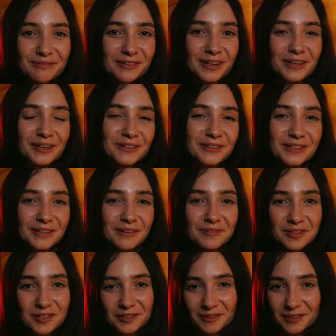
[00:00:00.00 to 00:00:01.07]
угораю с
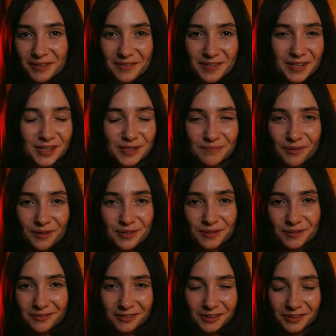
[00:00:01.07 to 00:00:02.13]
того, что они везде
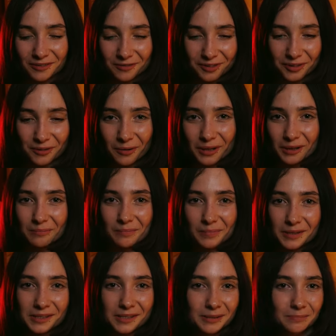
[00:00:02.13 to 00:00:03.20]
используют вот этот вот корень
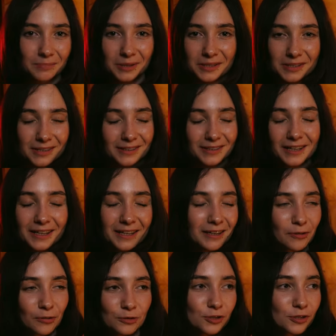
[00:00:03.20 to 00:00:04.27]
пикс, пиксель.
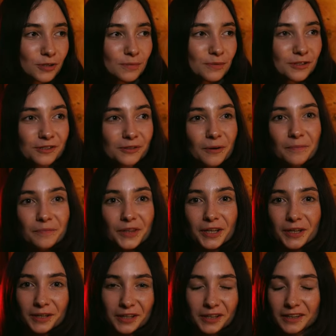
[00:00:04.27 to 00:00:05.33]
Очень смешно.
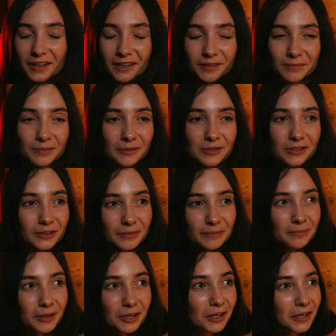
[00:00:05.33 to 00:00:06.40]
Гениально просто.
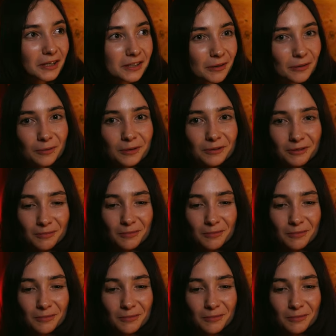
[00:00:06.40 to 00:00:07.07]
Маркетинг, уровень